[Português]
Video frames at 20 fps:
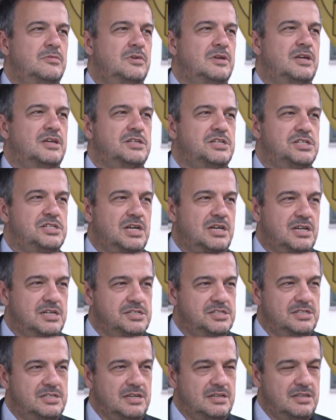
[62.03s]
que a gente
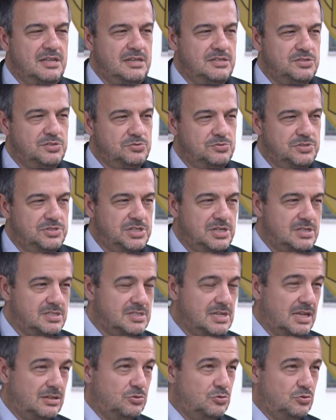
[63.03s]
acredita que tenha sido utilizado